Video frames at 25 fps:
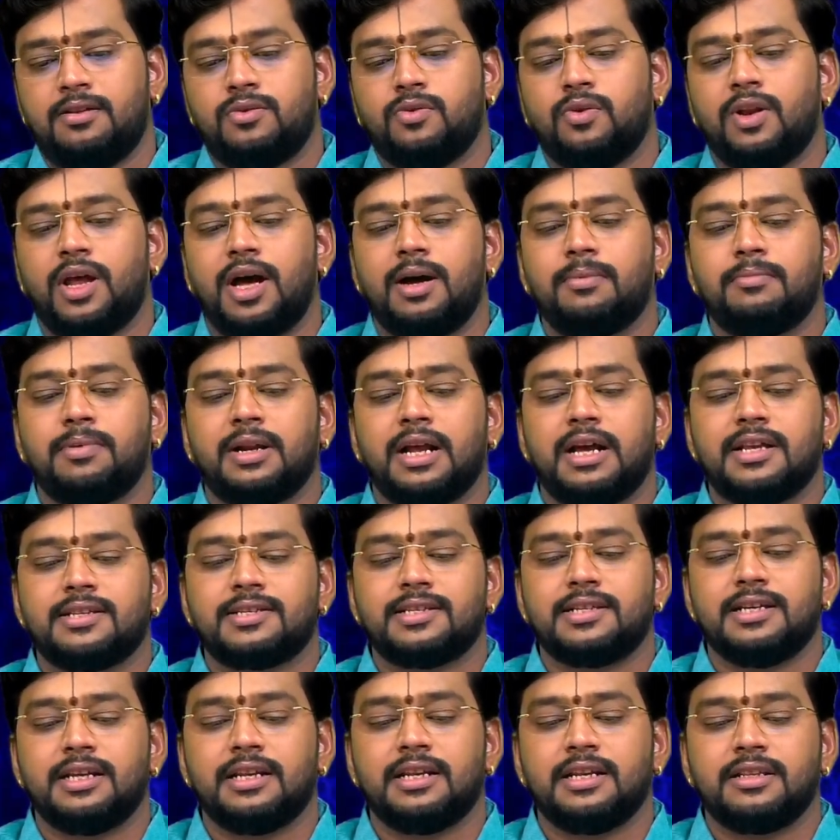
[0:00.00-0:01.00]
துலாம்
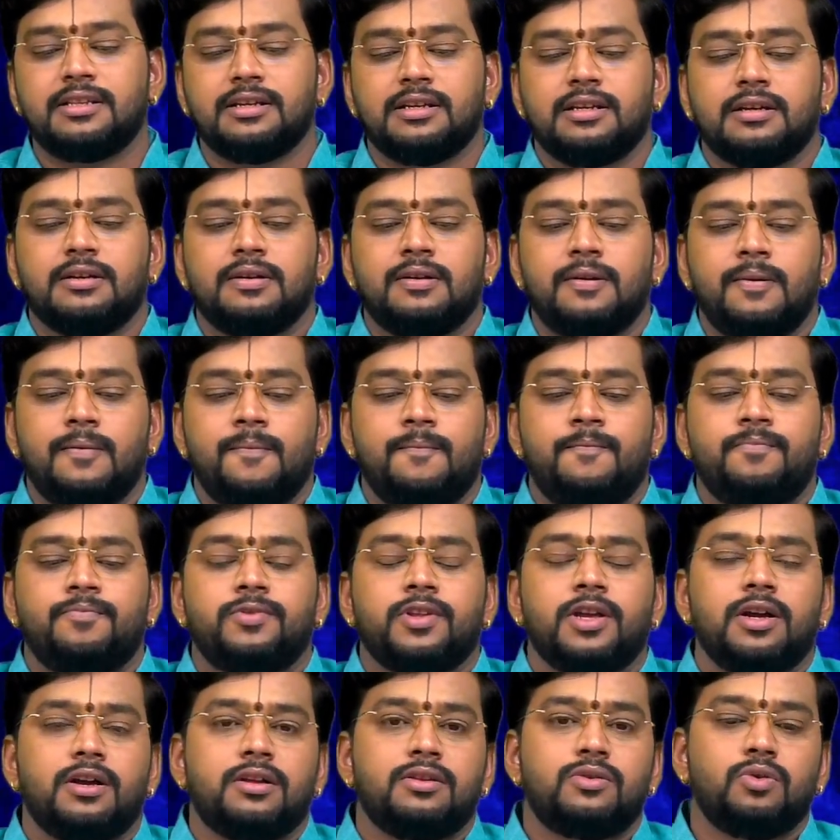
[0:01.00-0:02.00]
ராசி அல்லது
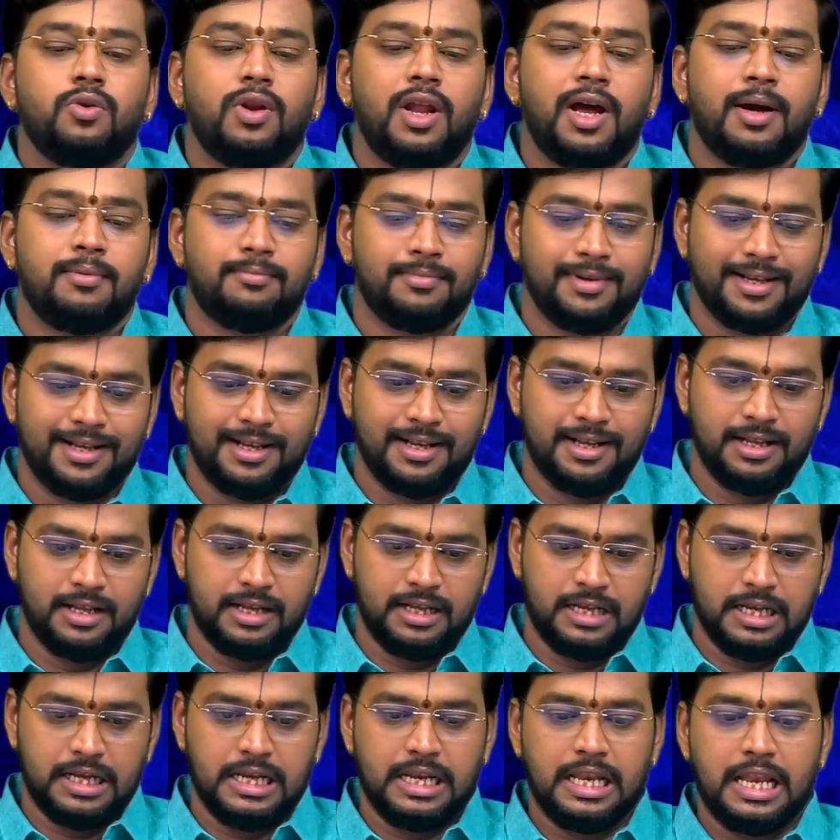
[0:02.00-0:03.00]
துலாம்
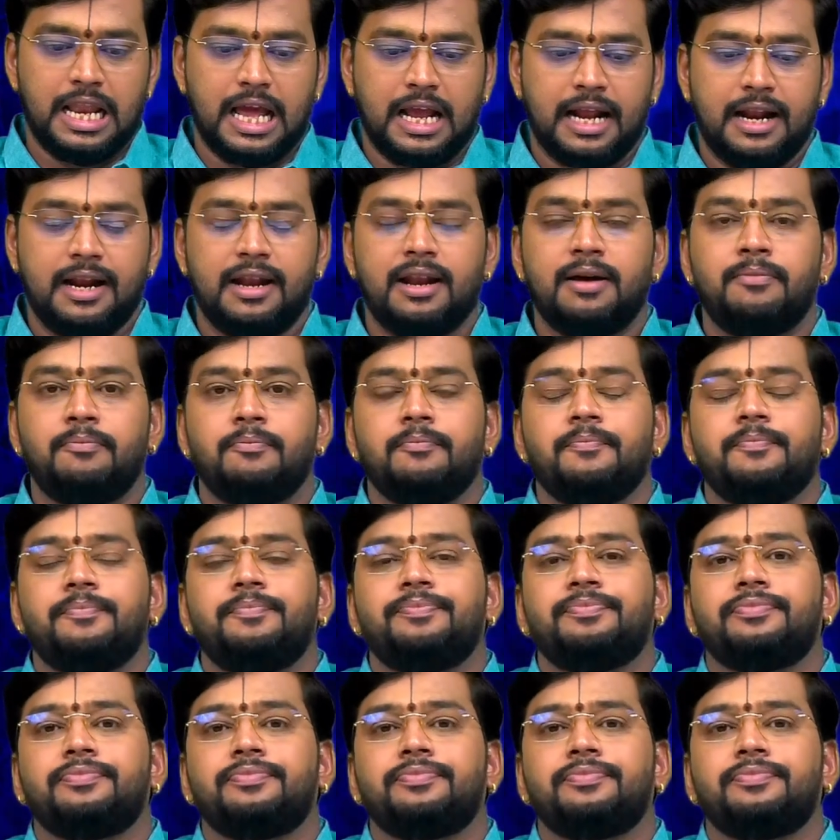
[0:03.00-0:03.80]
லக்னம்